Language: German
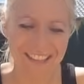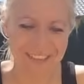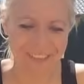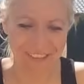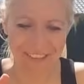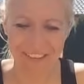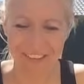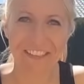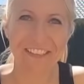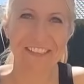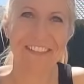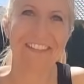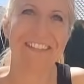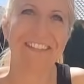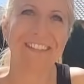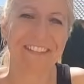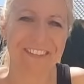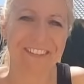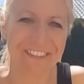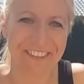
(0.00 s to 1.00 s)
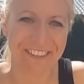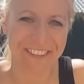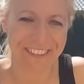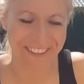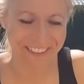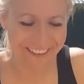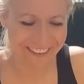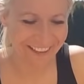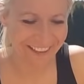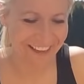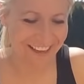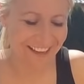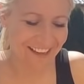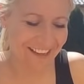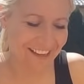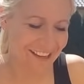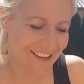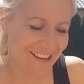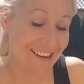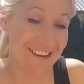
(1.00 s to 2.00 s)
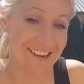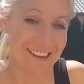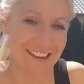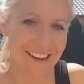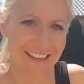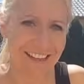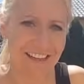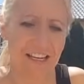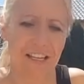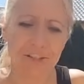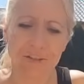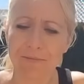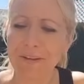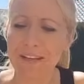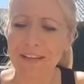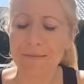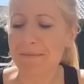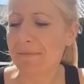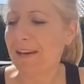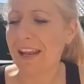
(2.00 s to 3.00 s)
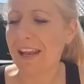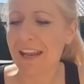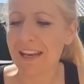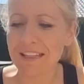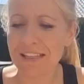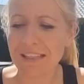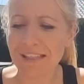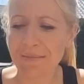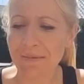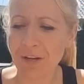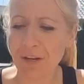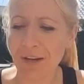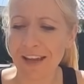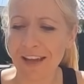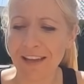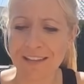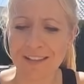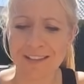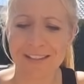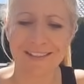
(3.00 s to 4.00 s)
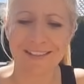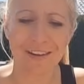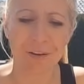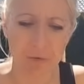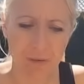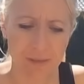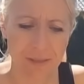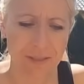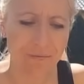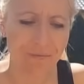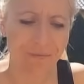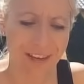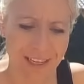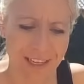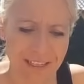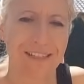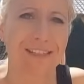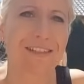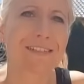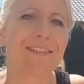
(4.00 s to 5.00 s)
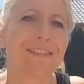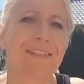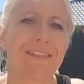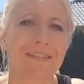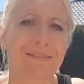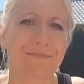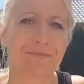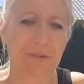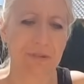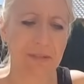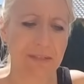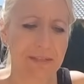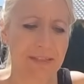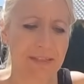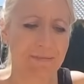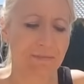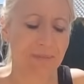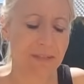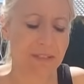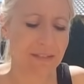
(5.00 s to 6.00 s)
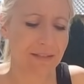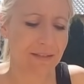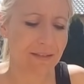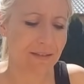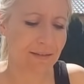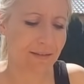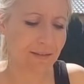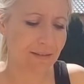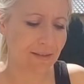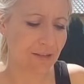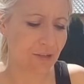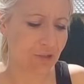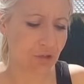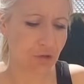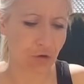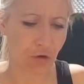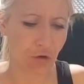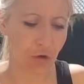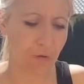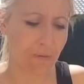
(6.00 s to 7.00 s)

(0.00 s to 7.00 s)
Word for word: es war noch nicht die Knochen. Ja. So, Miki, meine Hände sind immer noch eingesaut im ich wahrsten dir. Sinne des Wortes. Bitte Natürlich. streu